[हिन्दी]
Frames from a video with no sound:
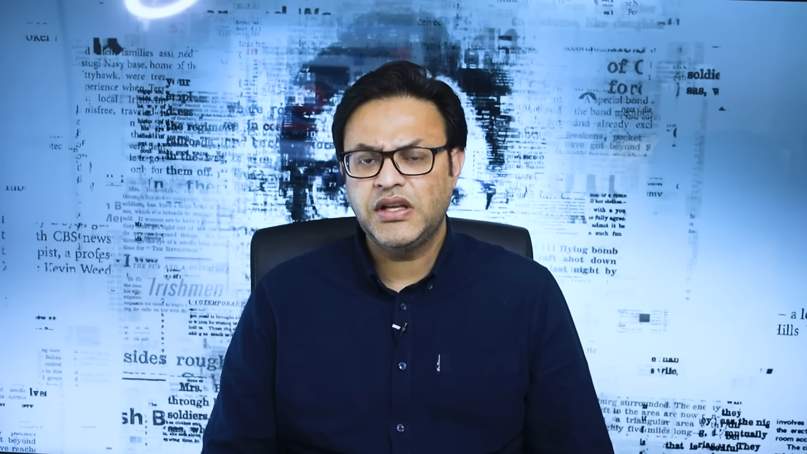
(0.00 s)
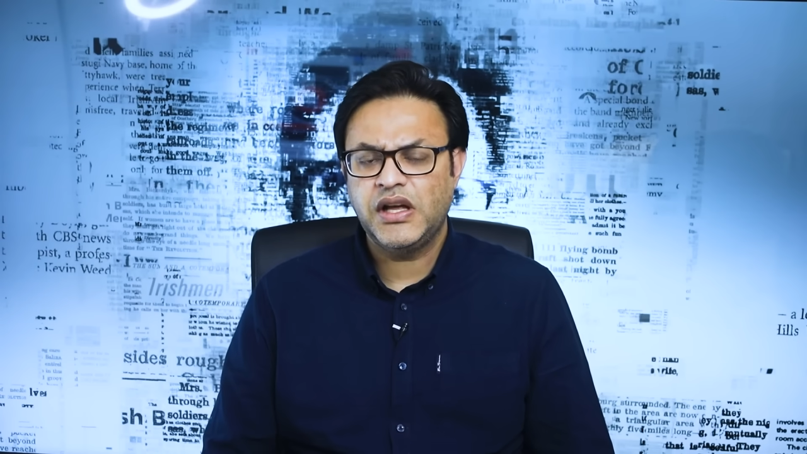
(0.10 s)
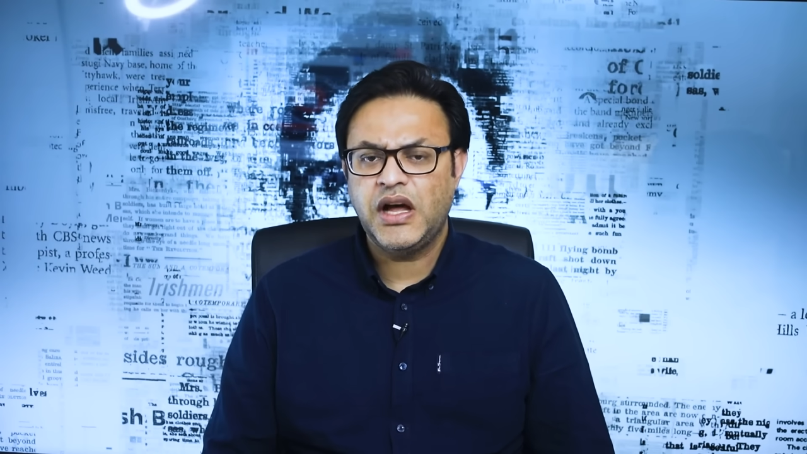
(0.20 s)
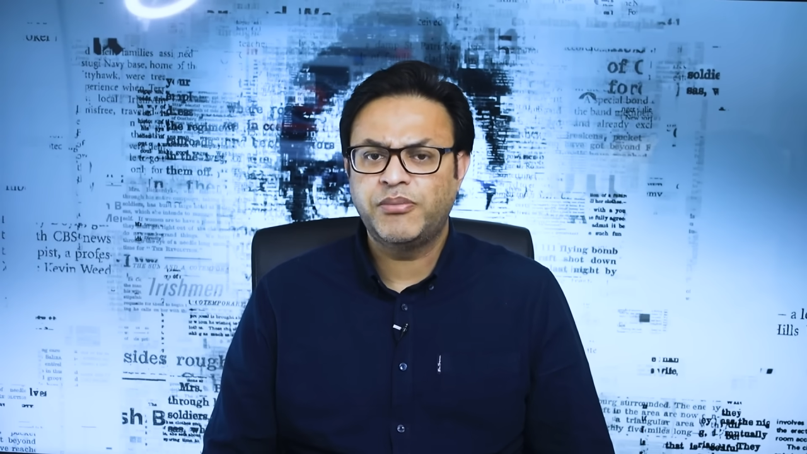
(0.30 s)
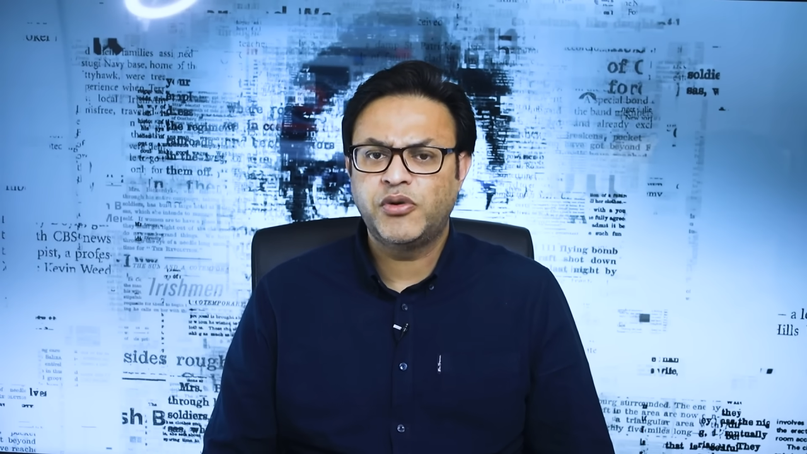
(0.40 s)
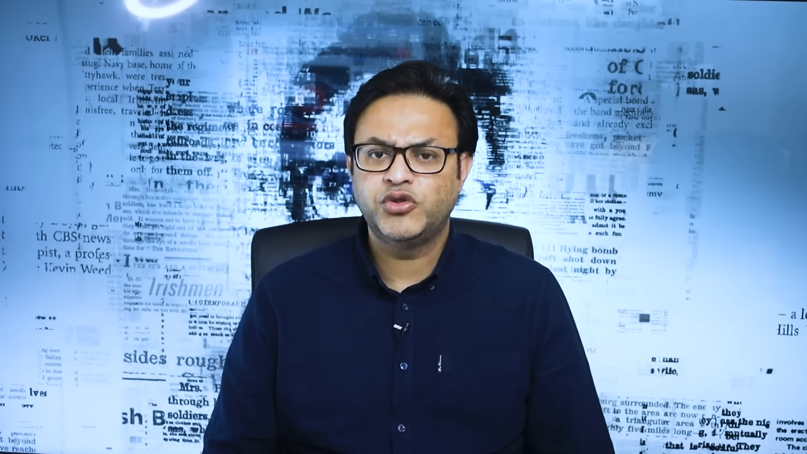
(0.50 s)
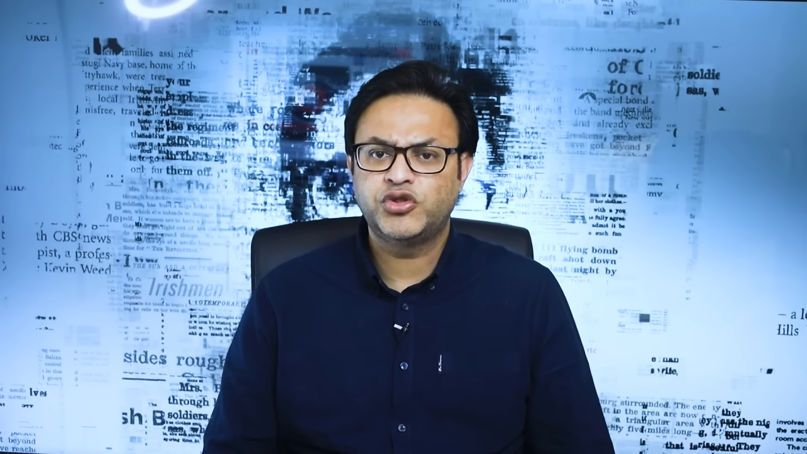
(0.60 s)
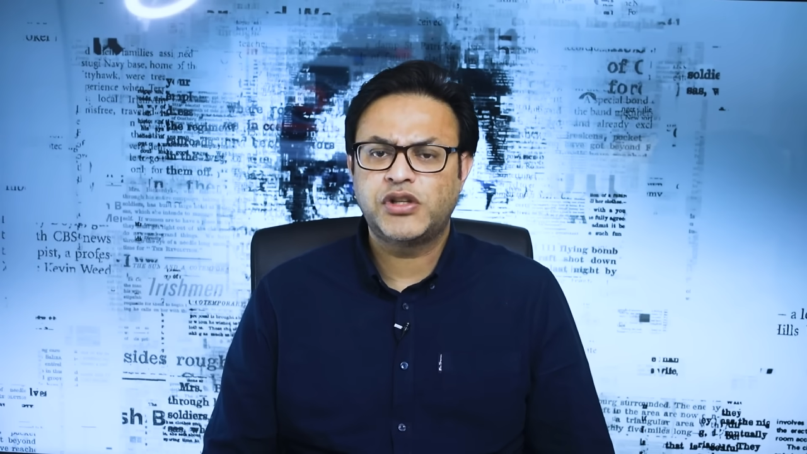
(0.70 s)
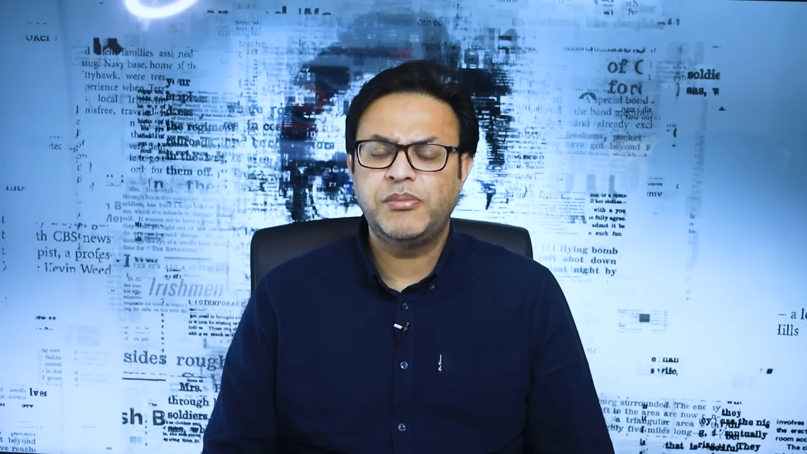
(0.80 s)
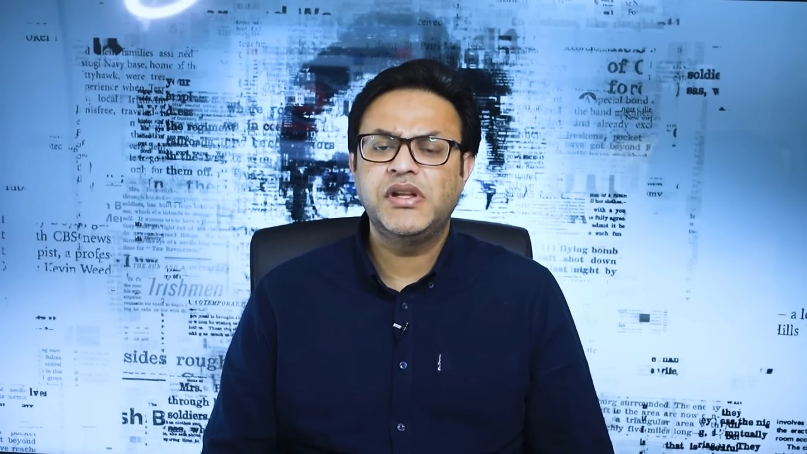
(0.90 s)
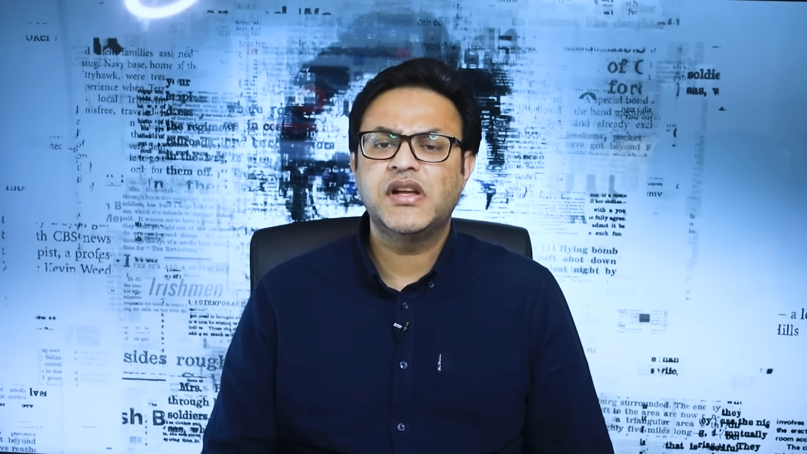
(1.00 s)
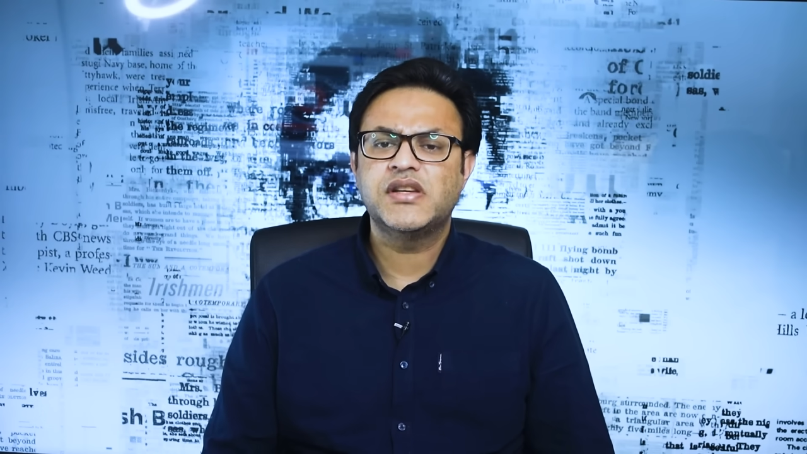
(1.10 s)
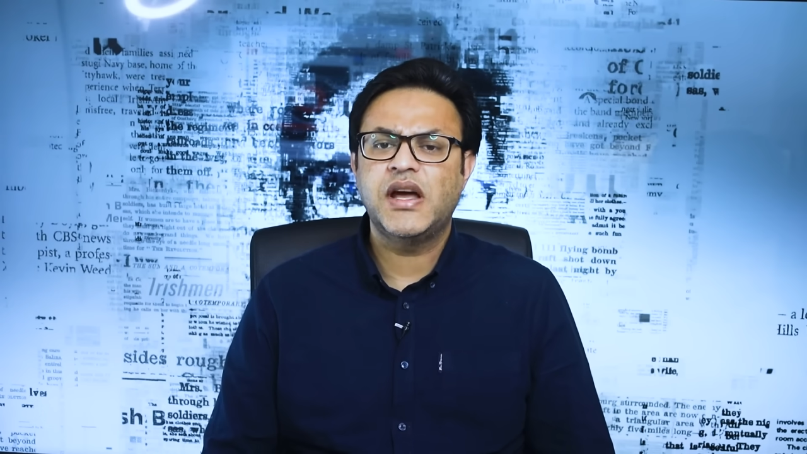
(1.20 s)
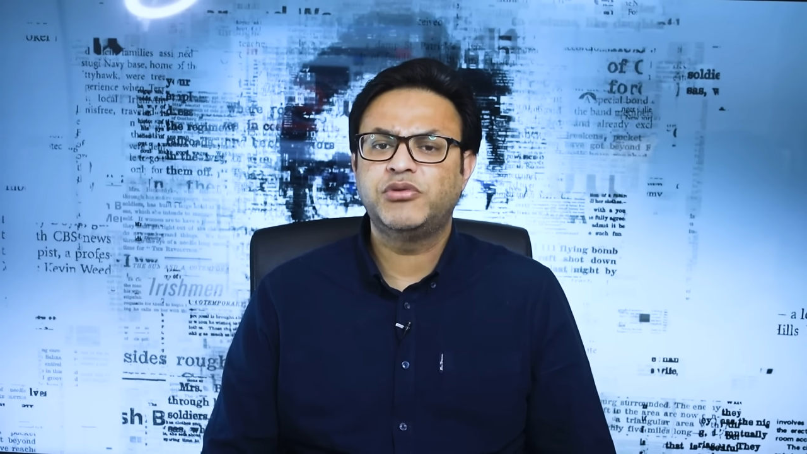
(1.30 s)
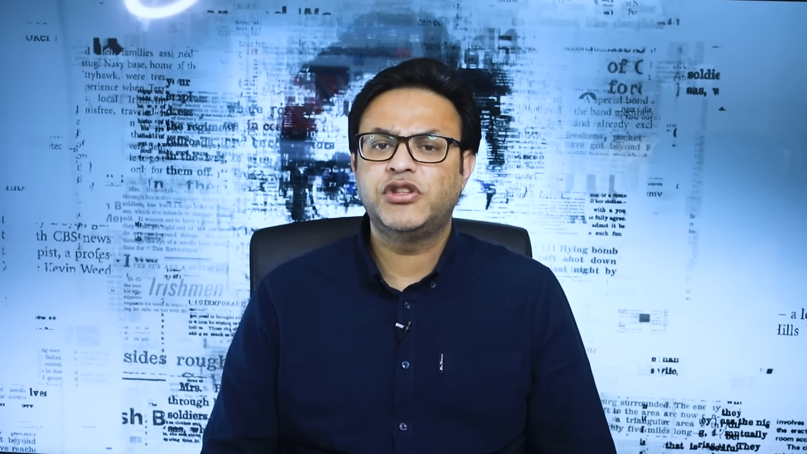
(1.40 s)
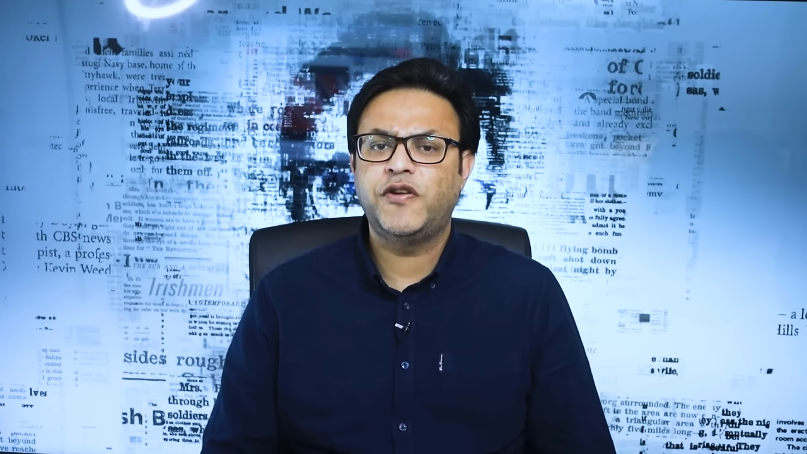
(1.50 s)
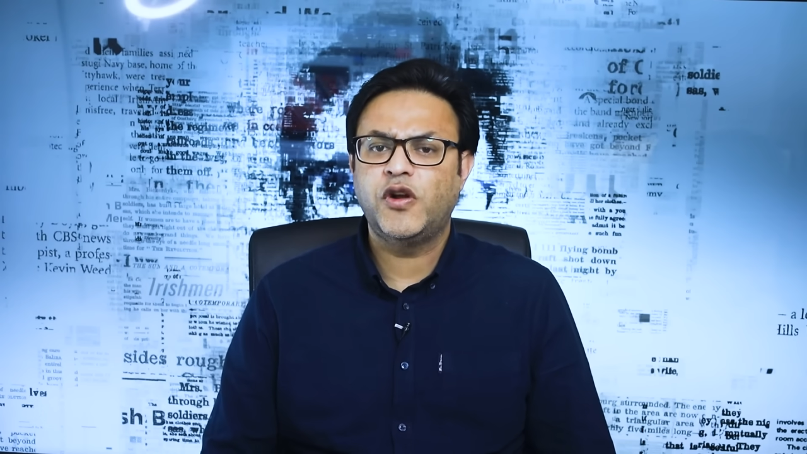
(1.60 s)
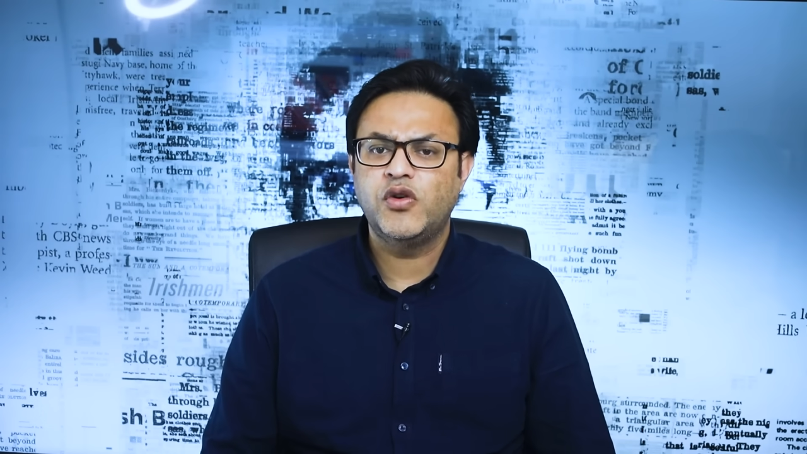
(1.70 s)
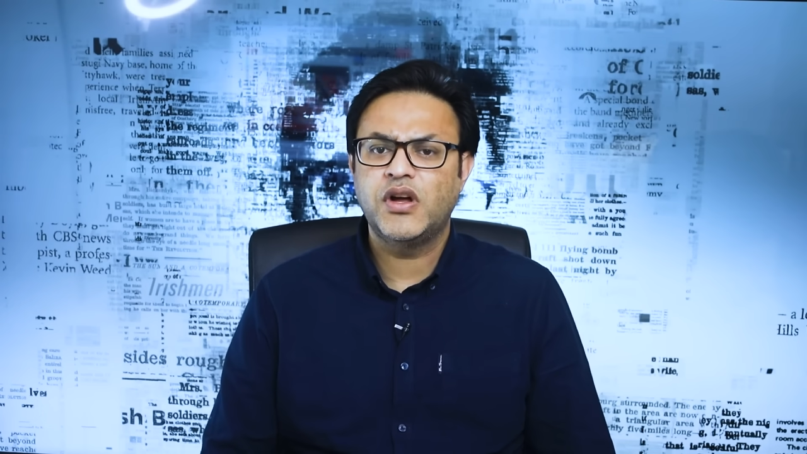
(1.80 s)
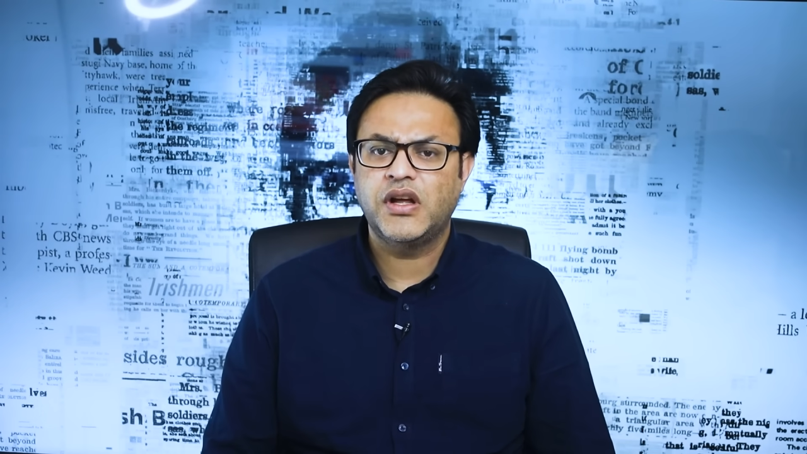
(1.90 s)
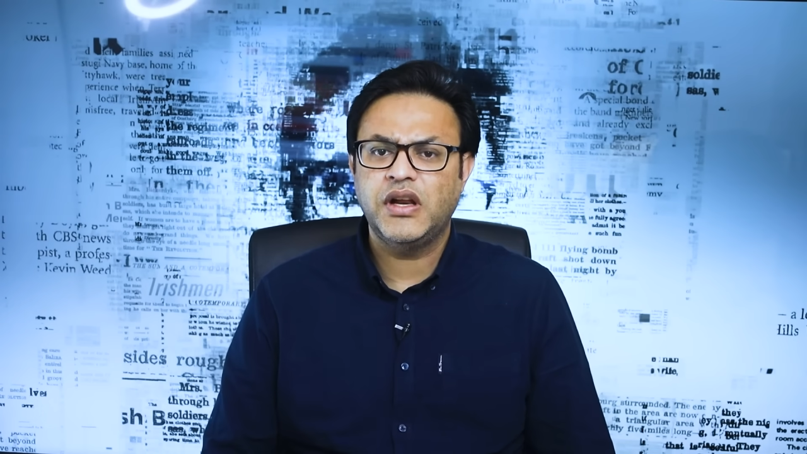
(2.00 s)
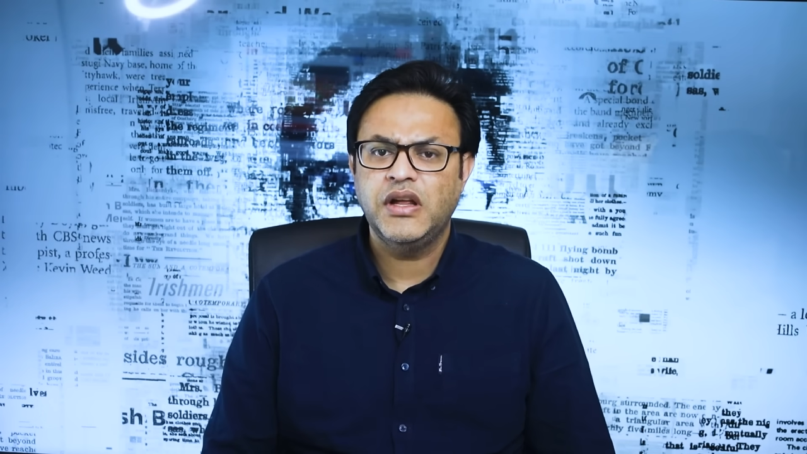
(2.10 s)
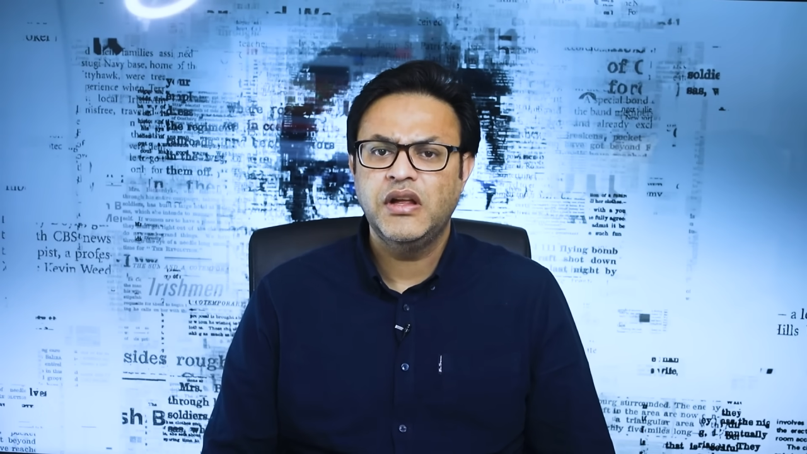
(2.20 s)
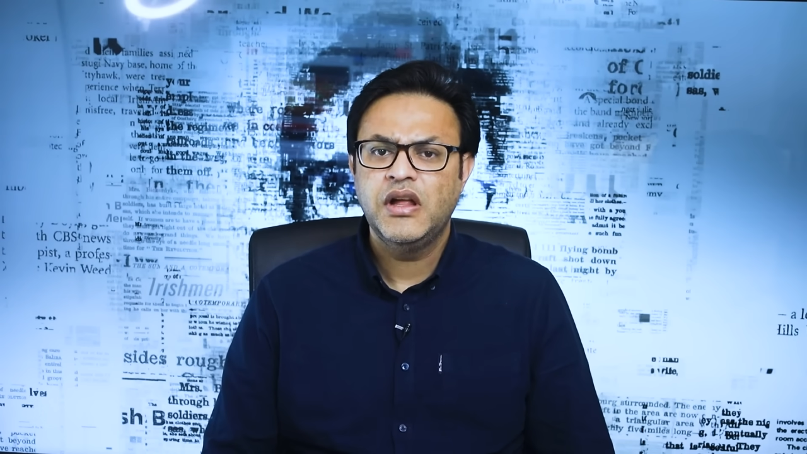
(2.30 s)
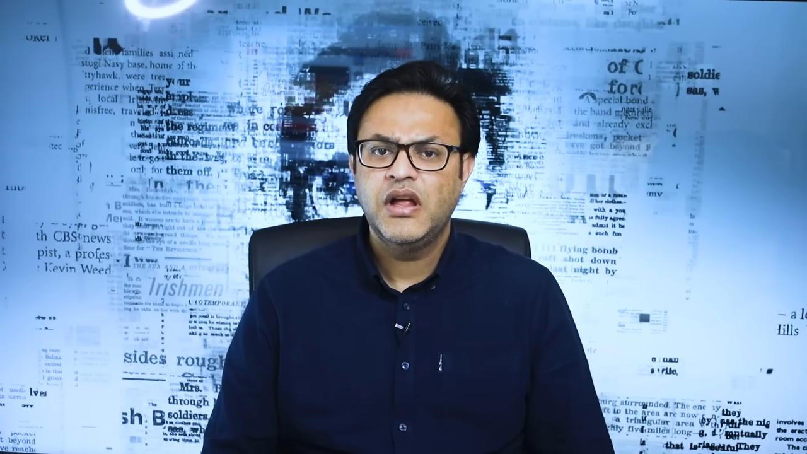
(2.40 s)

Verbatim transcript: कि आपको जो स्क्रिप्ट दिया जाए आप उसे फॉलो ना करें